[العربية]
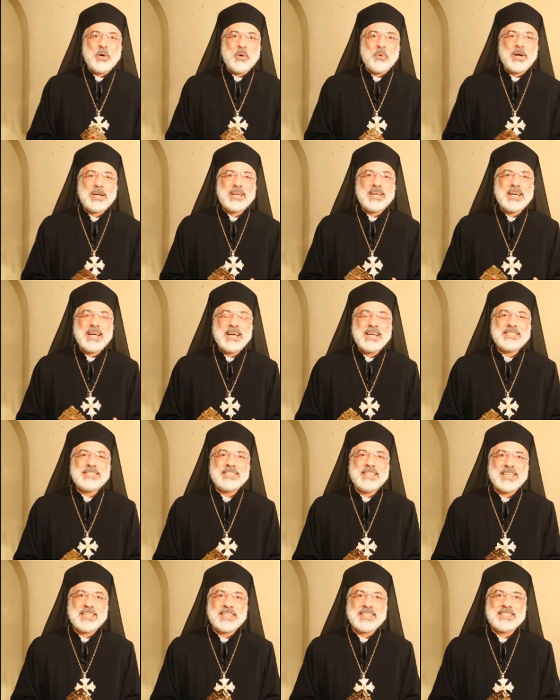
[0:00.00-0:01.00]
اوجه
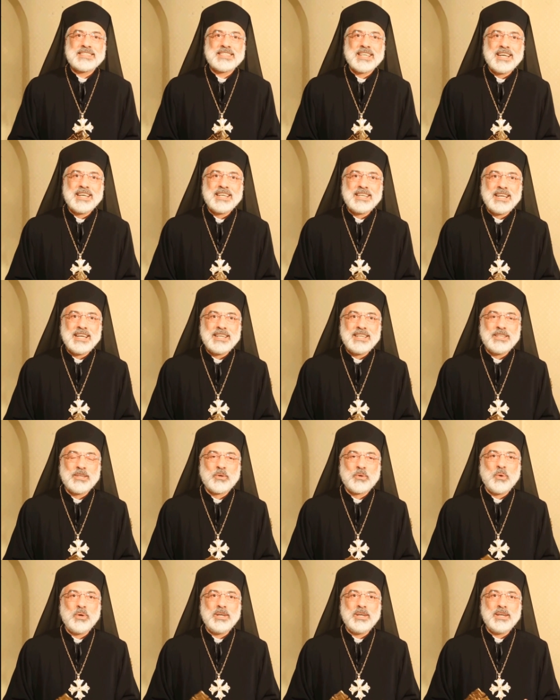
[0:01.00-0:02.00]
هذه الرساله
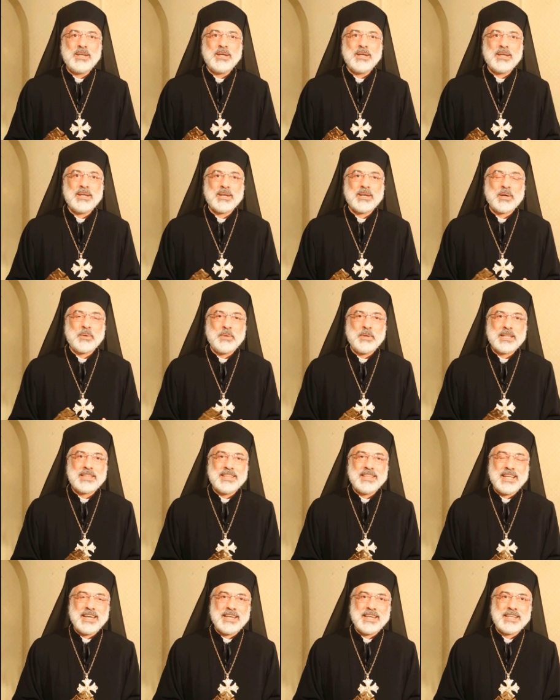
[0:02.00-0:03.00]
لكل
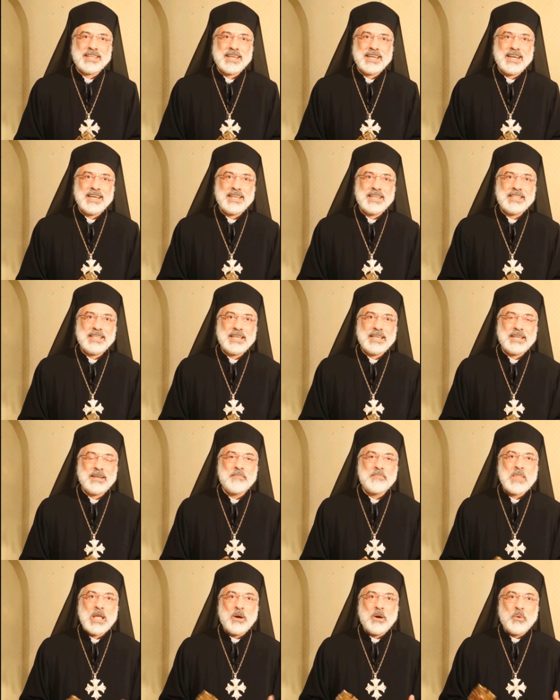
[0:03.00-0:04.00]
اخواتنا الكهنه
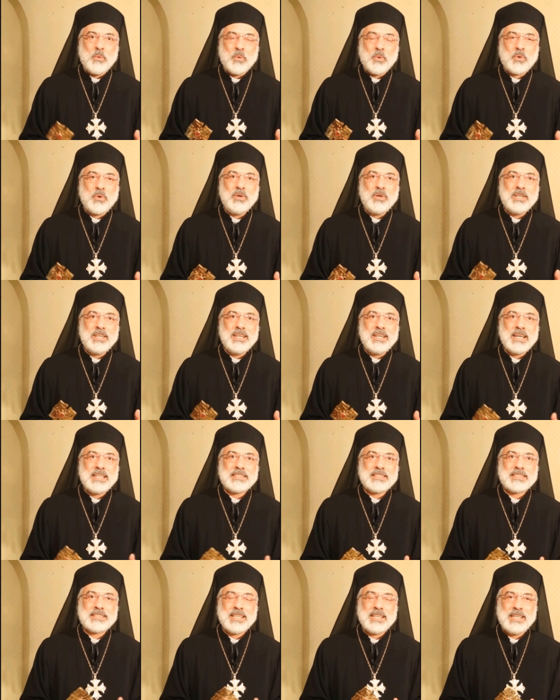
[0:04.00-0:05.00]
وكل
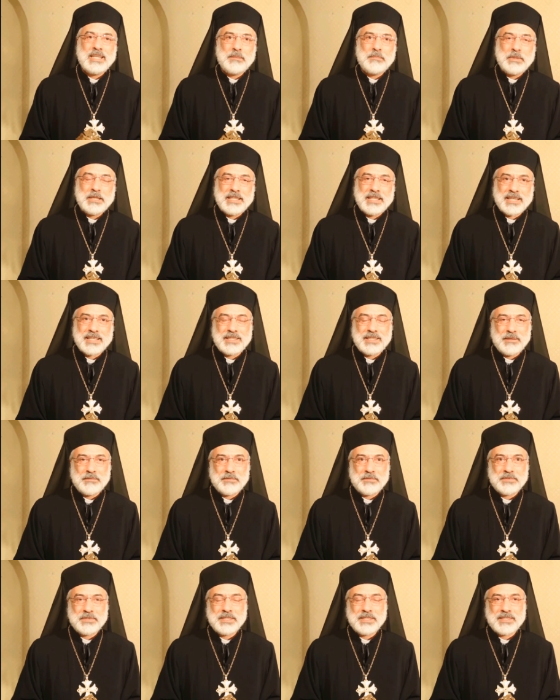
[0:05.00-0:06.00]
الناس اللي
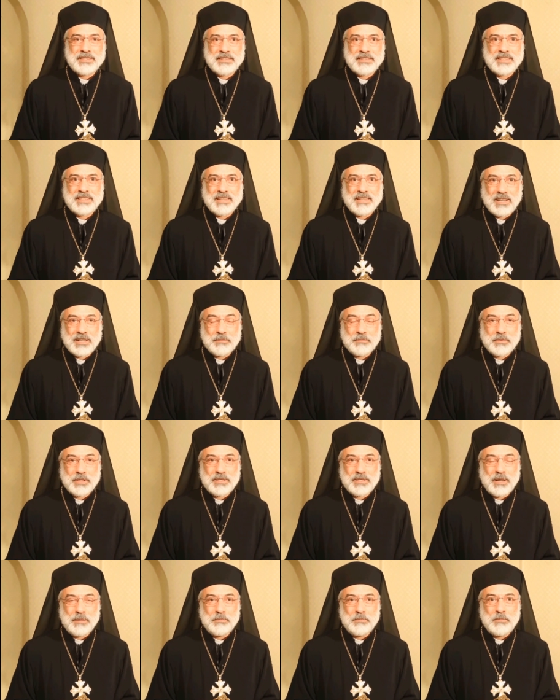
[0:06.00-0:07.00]
بتخدم في كرم
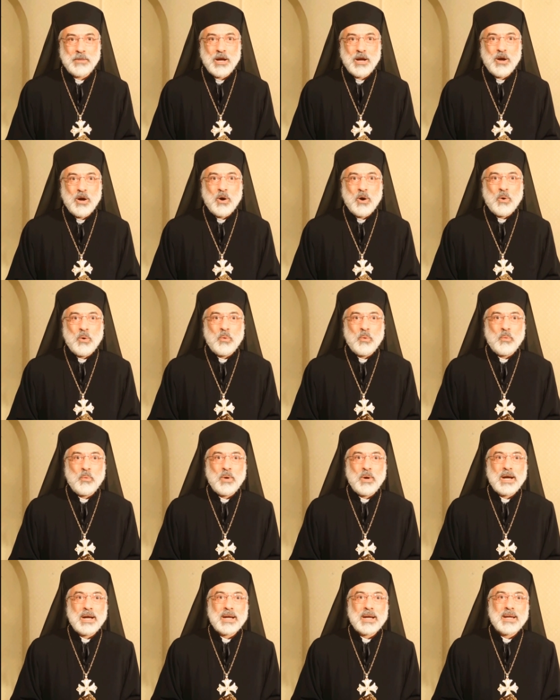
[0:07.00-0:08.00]
الرب
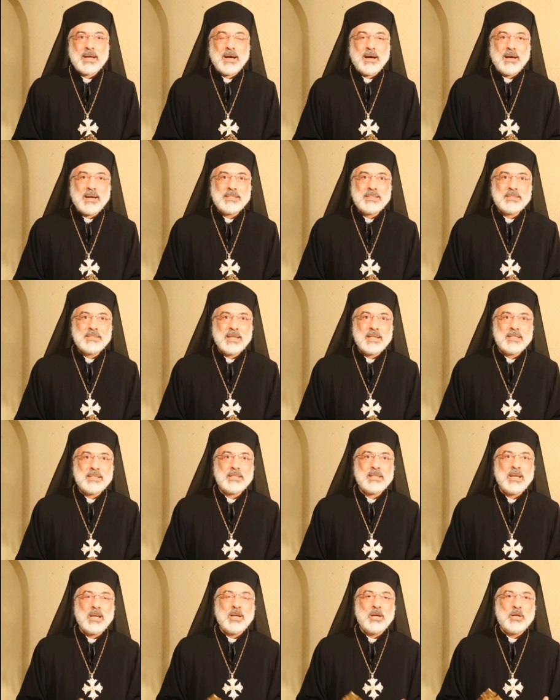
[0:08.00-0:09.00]
وايضا
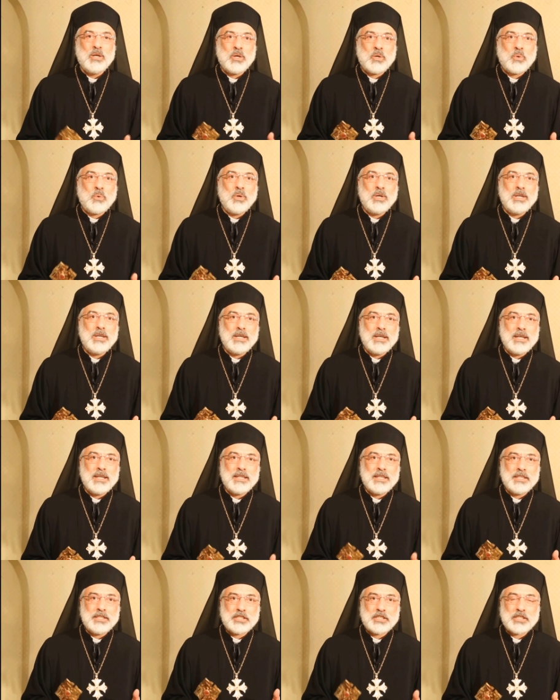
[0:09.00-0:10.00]
لكل
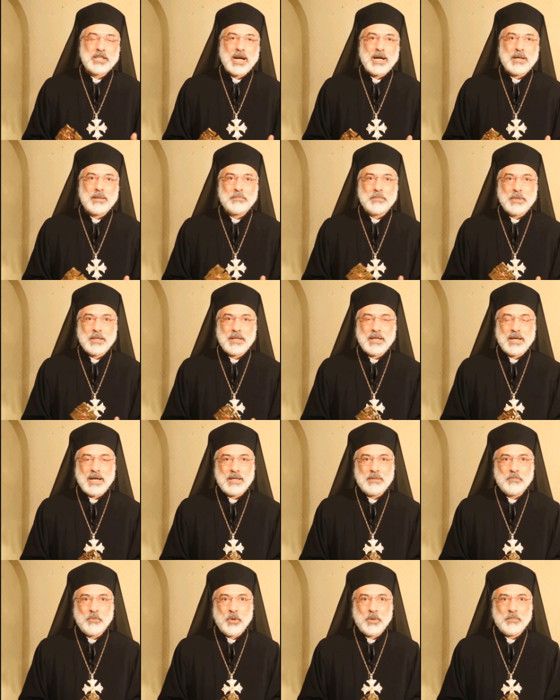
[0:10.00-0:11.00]
الشعب
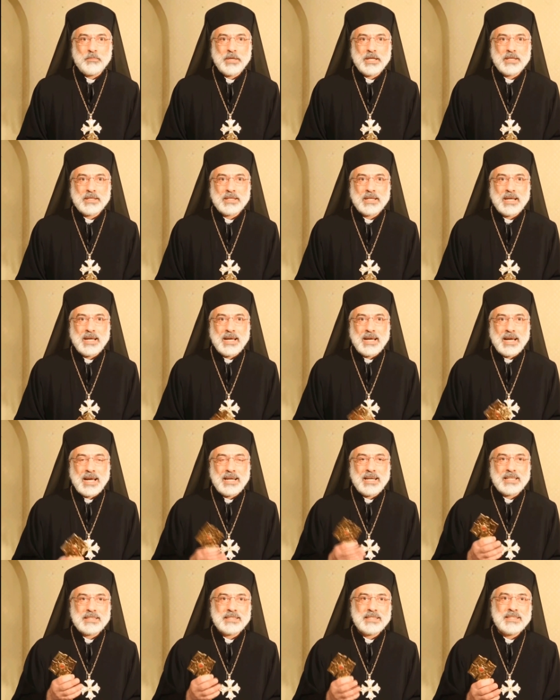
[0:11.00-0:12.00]
المؤمن
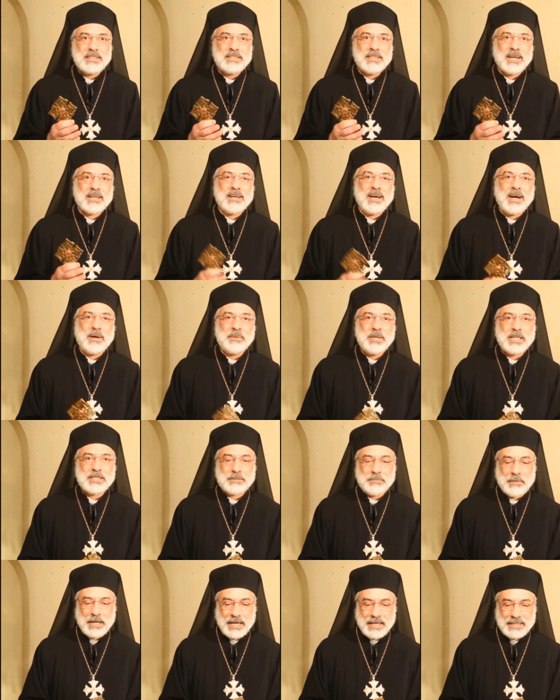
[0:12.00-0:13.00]
الذي يرى أو
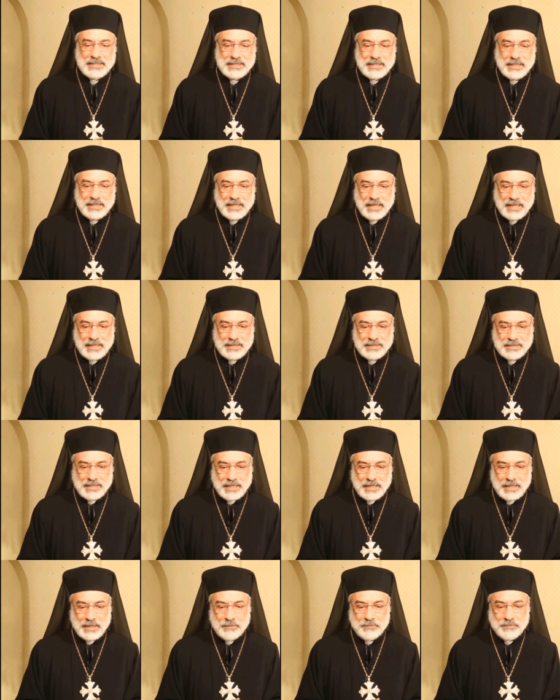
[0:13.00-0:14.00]
يسمع هذه
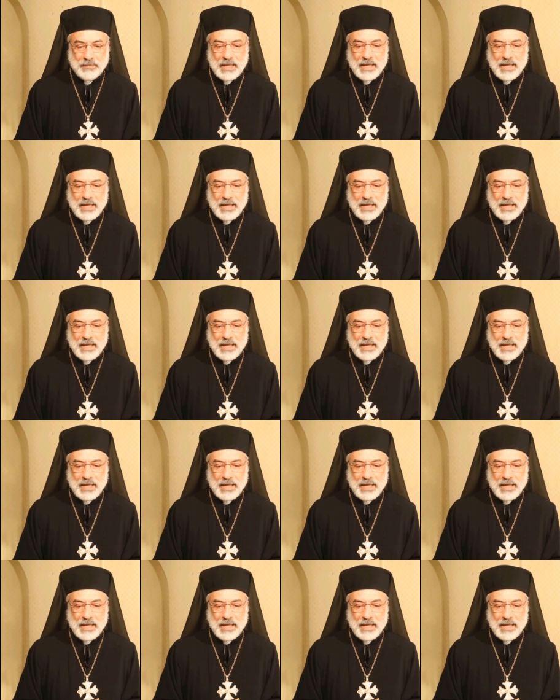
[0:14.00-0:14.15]
الرسالة